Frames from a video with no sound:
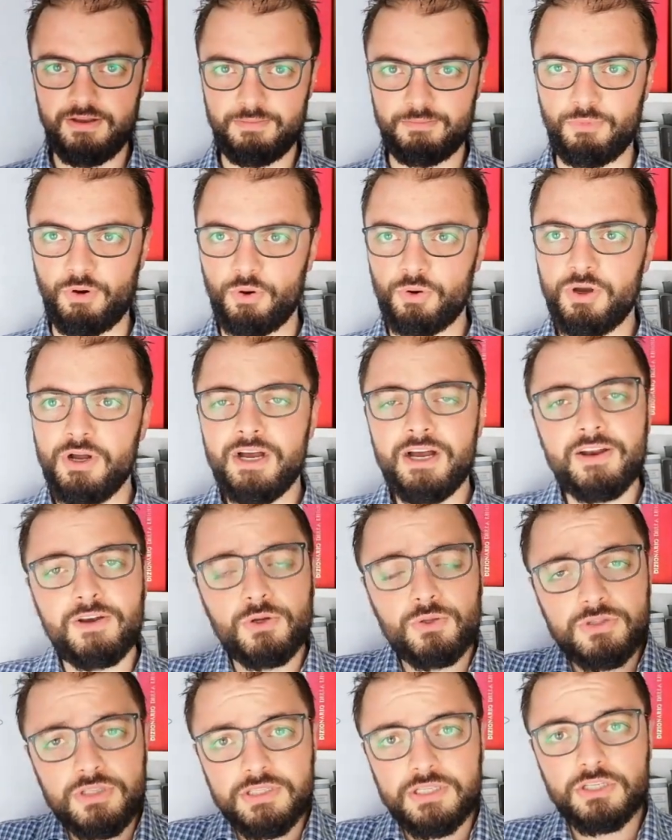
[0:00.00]
bon,
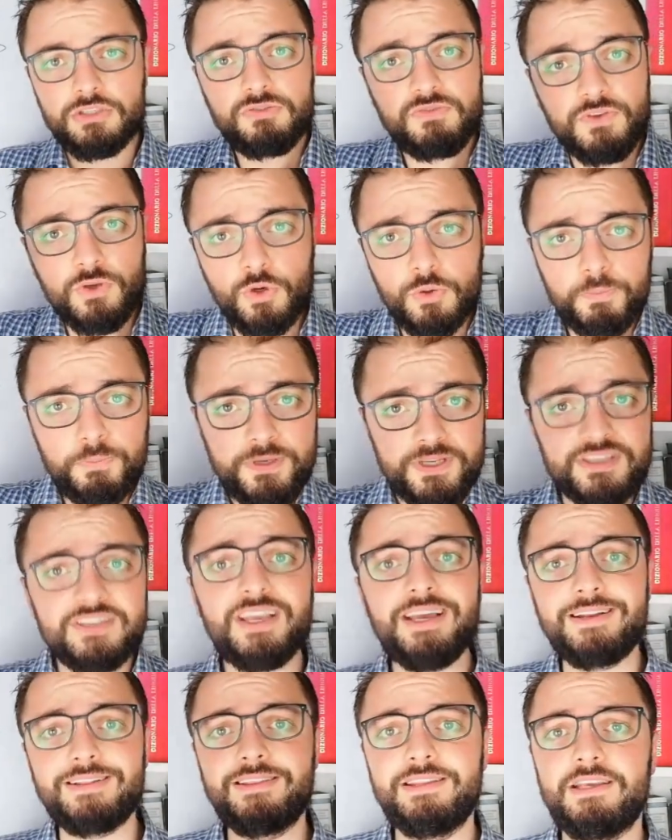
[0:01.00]
non te sviluppi
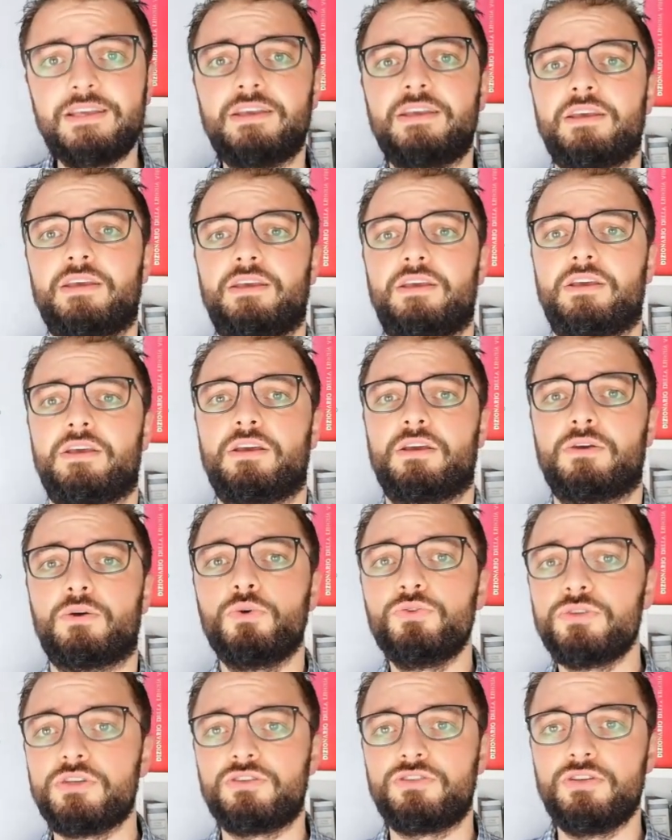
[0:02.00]
certe eh,
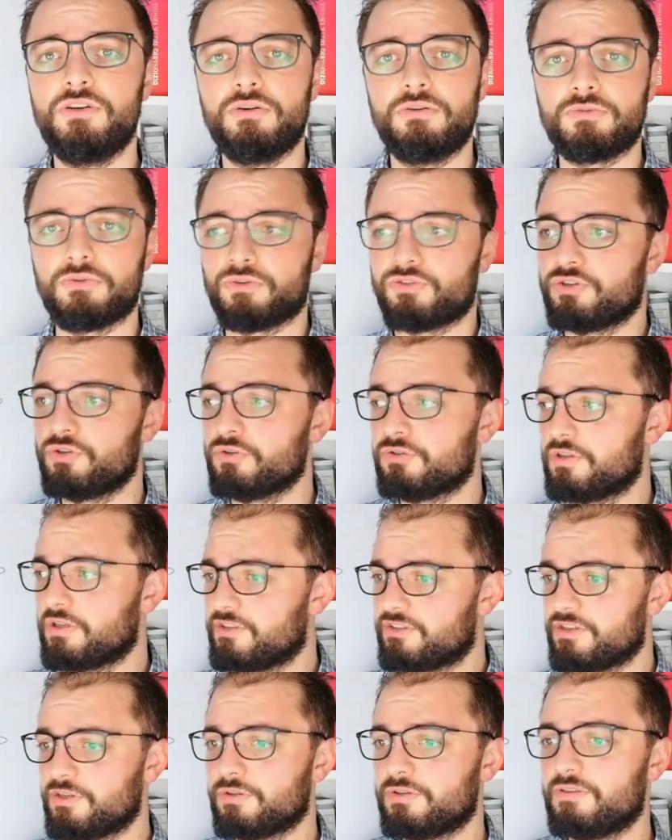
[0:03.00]
cognizioni, se non
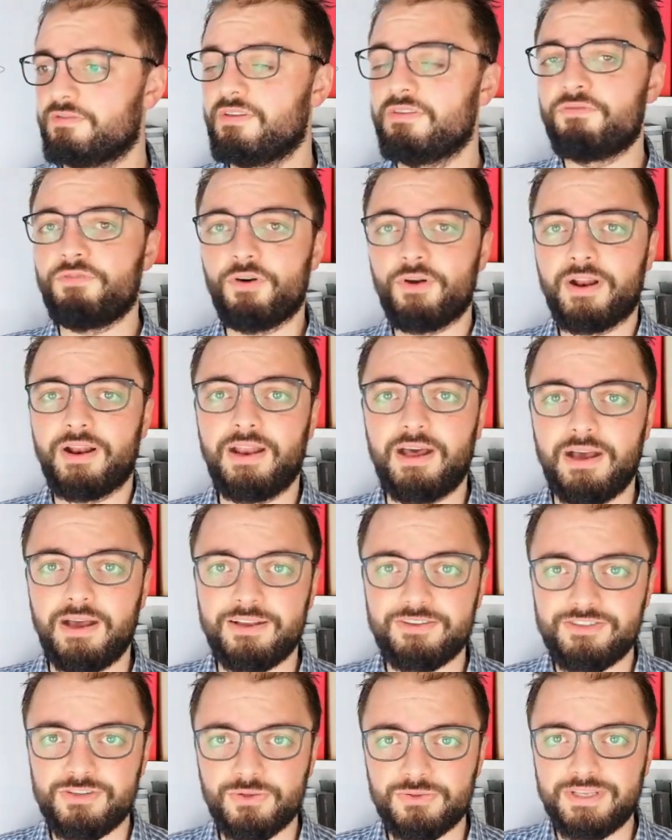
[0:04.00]
te, se non te fuori,
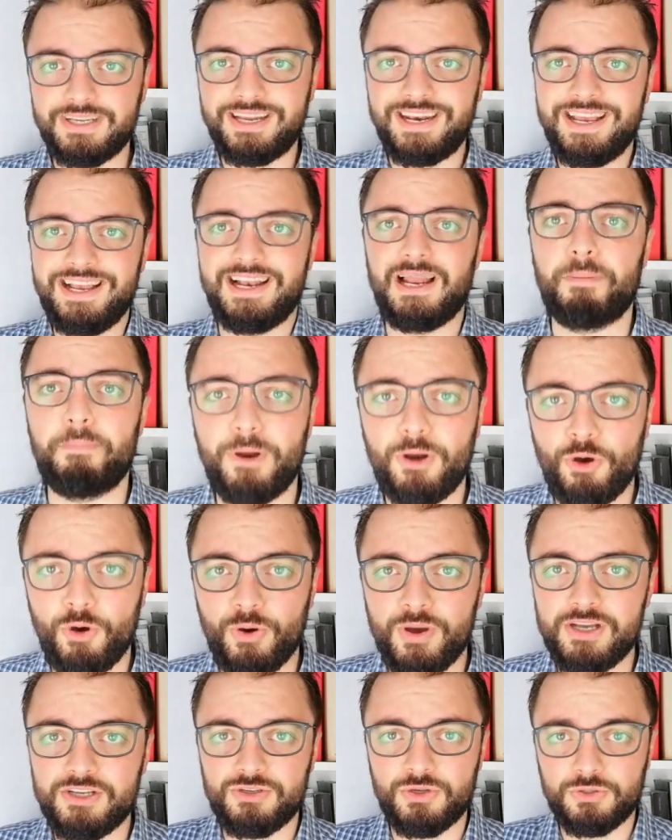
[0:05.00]
la, se non te crei la
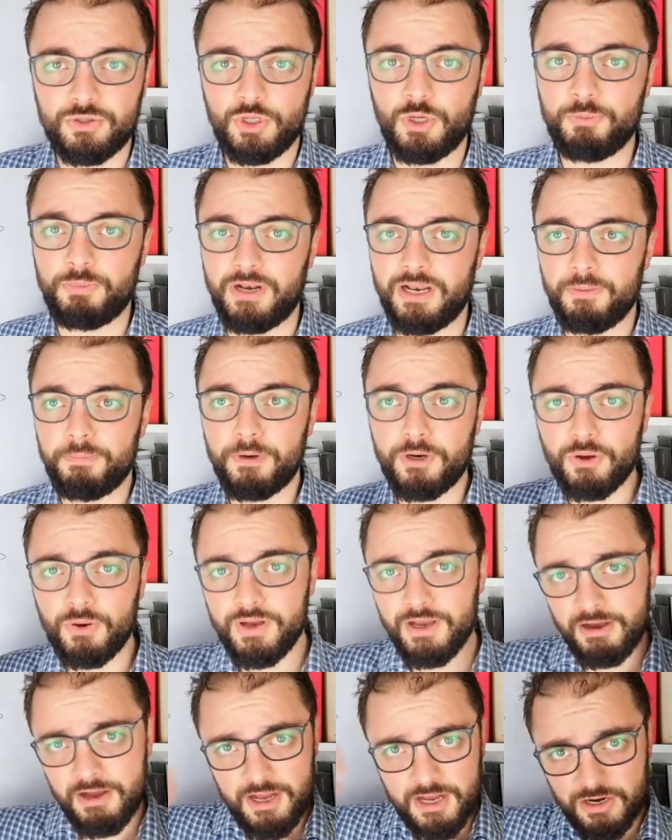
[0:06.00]
parola, se non te dopo la
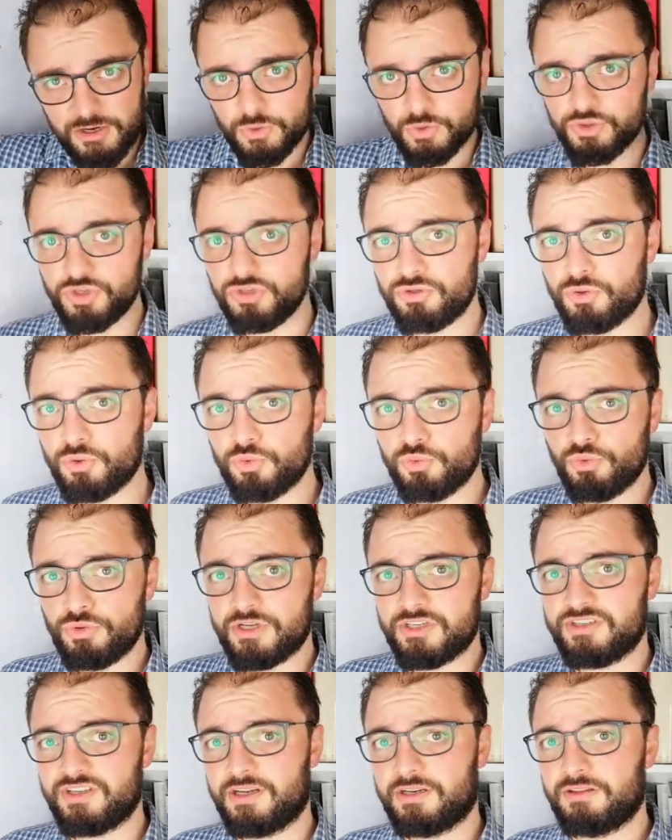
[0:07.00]
parola, non si
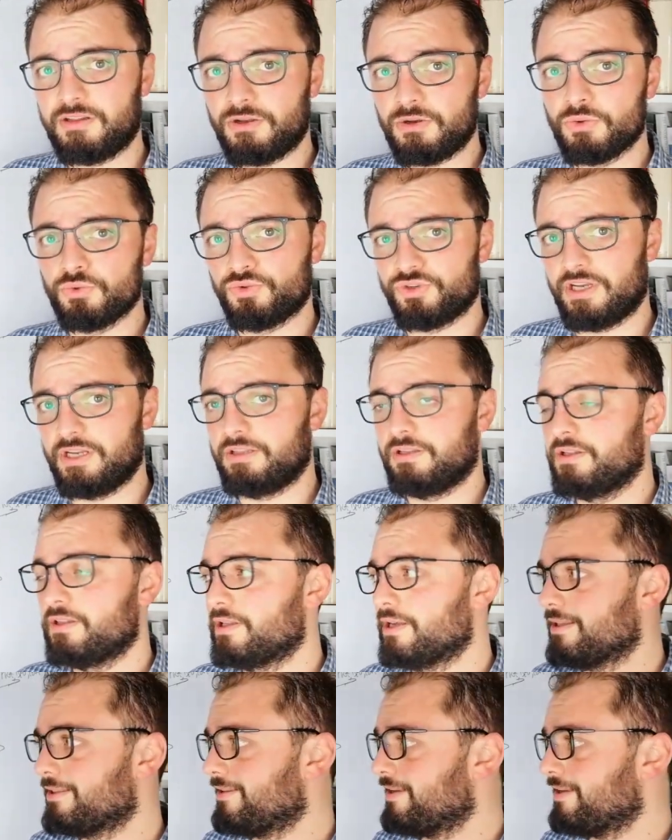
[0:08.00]
struttura certi concetti in te a